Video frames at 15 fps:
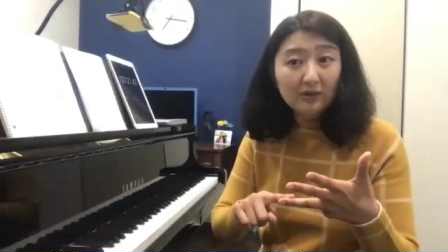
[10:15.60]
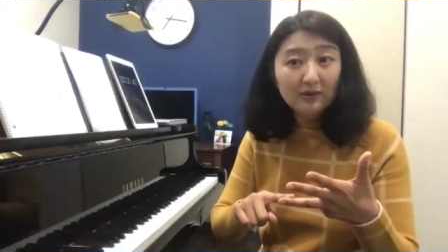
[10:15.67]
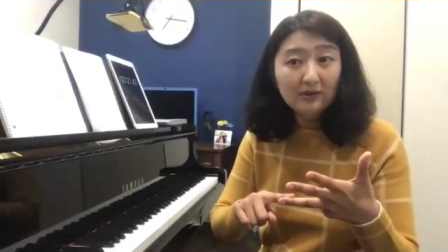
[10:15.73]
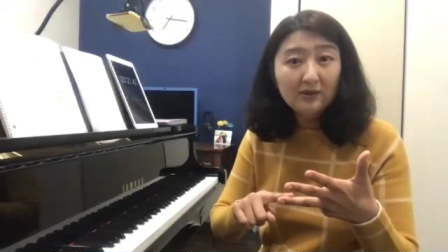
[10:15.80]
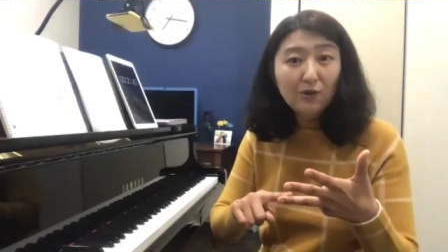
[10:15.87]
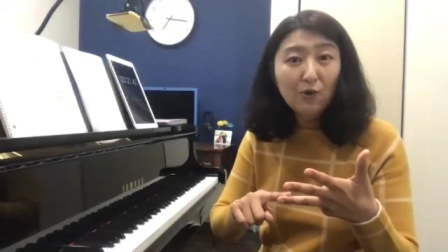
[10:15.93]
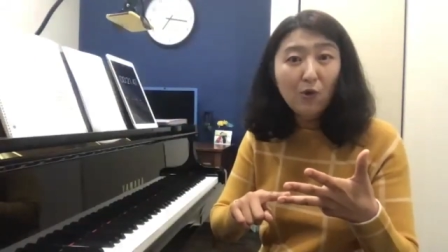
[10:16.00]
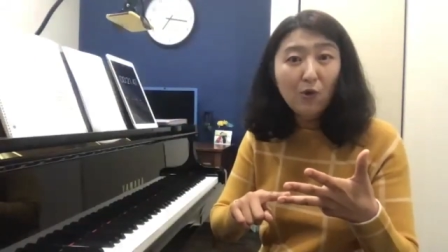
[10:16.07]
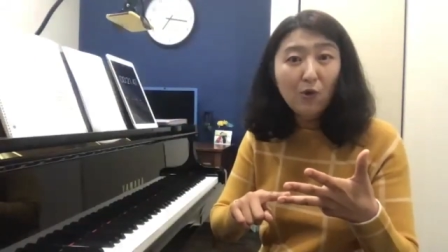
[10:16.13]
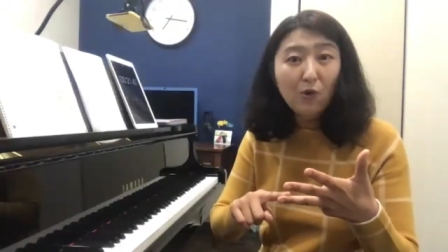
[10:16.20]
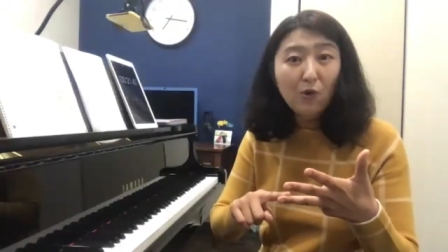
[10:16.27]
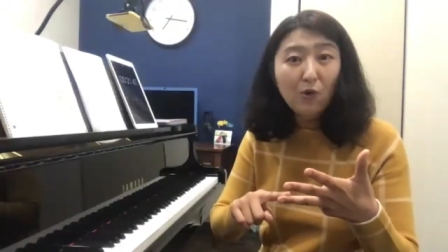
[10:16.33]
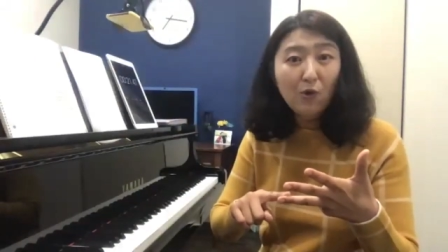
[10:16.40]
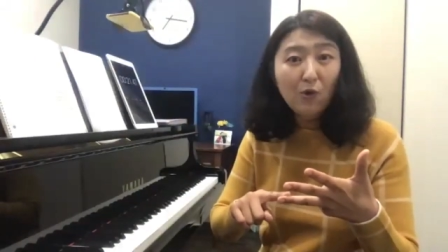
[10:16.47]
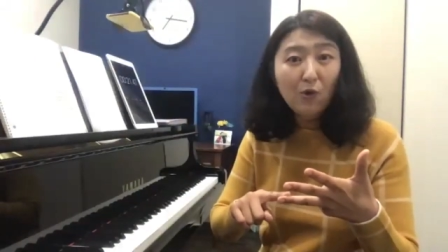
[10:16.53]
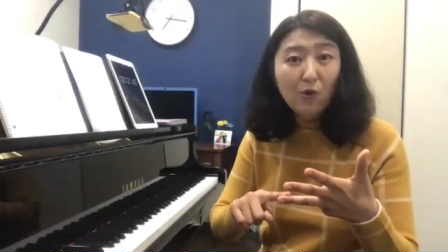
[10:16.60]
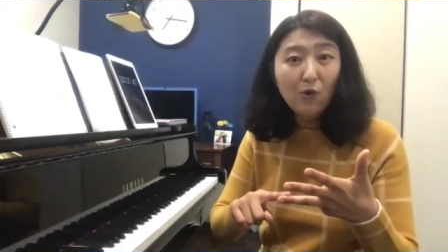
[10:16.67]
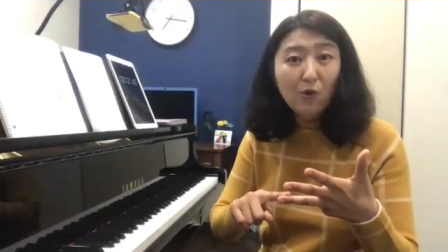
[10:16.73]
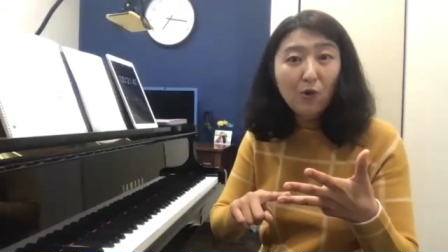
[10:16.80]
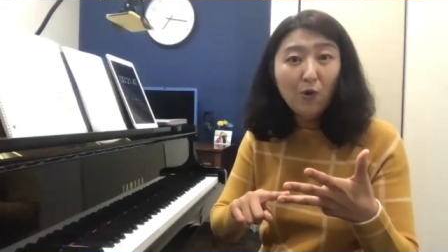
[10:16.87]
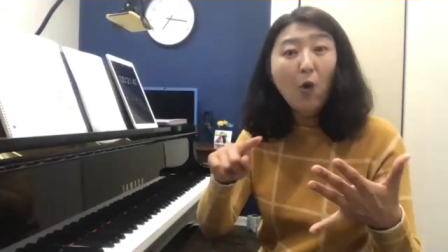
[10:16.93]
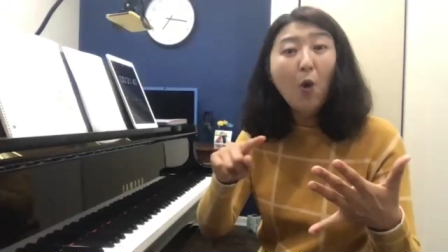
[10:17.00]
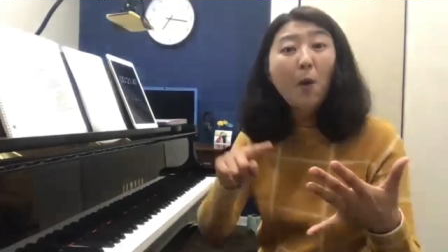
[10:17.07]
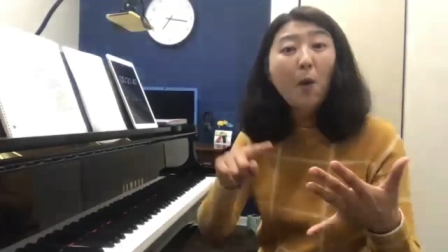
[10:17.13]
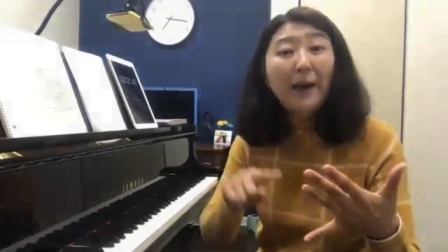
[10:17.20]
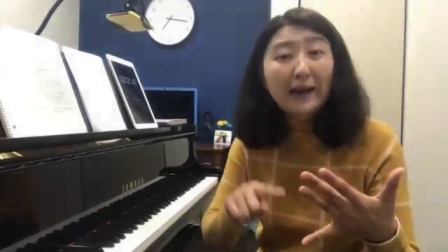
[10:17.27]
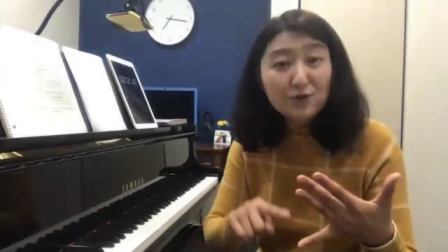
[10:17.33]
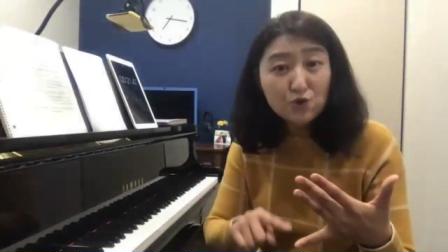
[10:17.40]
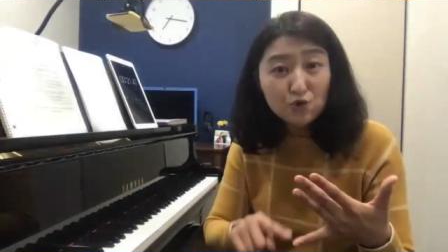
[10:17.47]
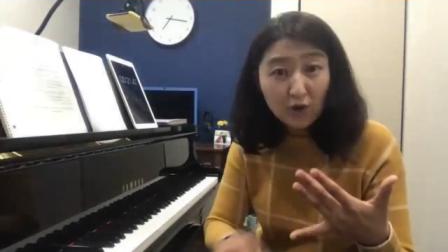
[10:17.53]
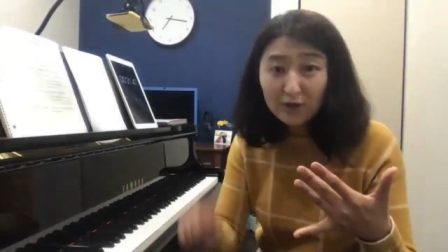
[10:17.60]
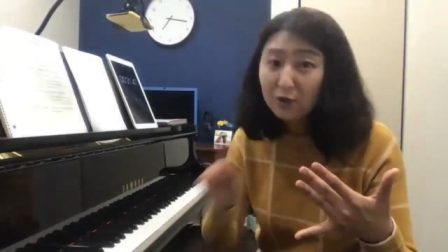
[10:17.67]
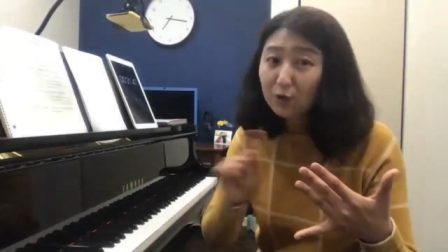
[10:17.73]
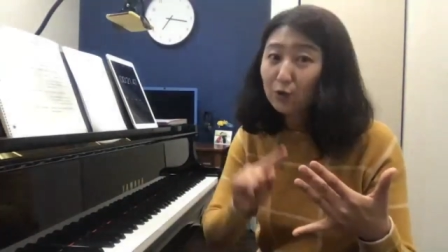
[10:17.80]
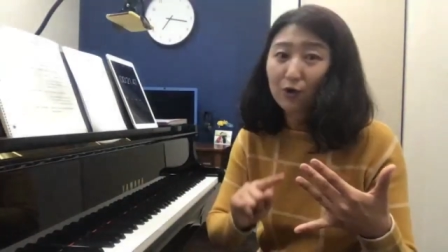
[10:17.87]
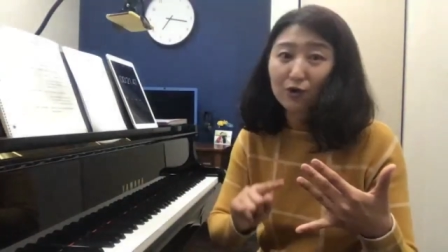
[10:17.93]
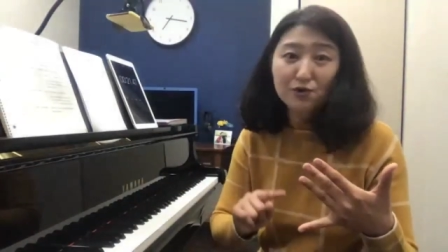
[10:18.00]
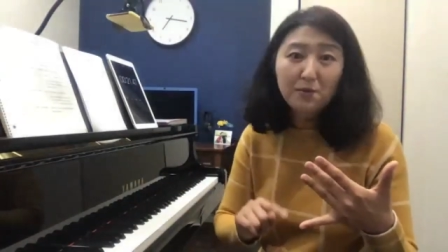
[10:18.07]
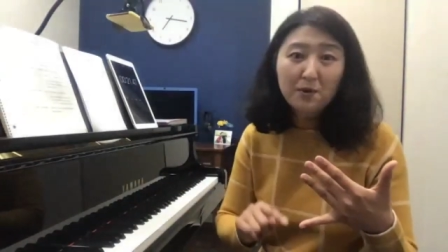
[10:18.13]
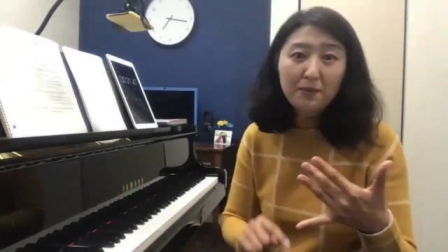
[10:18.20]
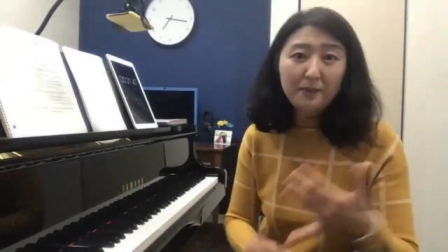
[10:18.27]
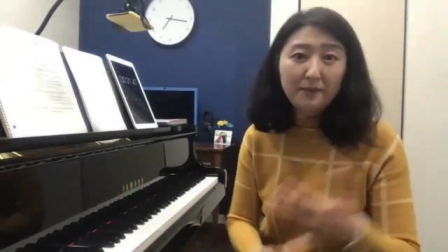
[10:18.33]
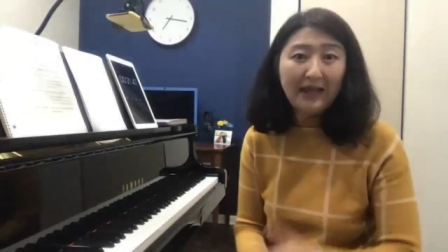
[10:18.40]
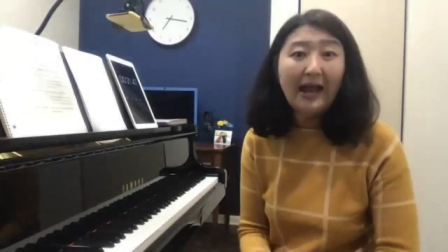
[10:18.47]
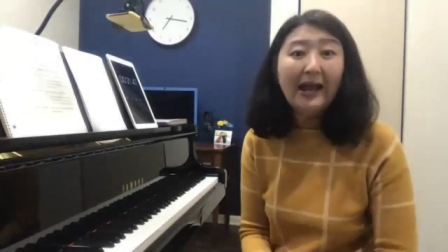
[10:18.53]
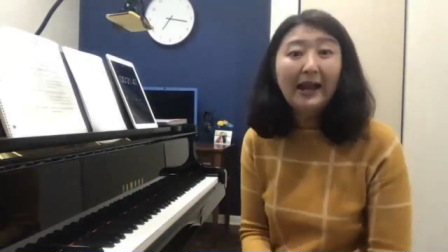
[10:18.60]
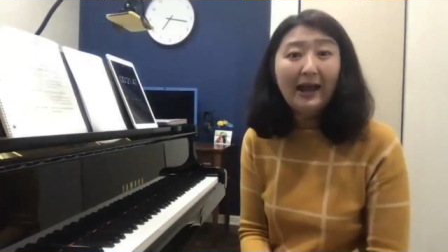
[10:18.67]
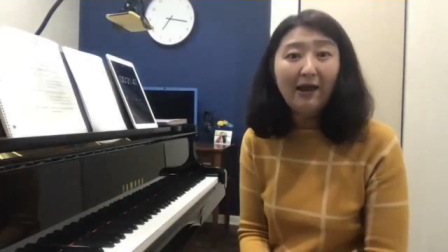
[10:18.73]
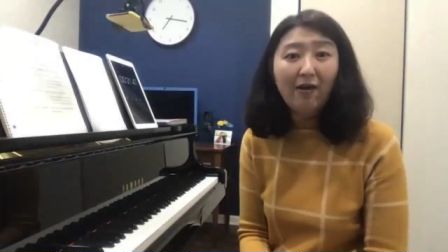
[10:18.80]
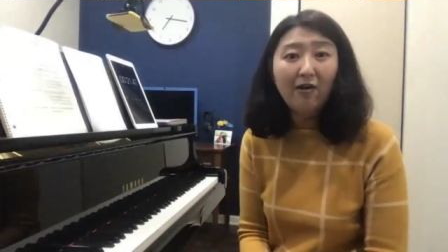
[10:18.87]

들어오면 연습 방법이 다르고 반주하는 것도 연습 방법이 달라요.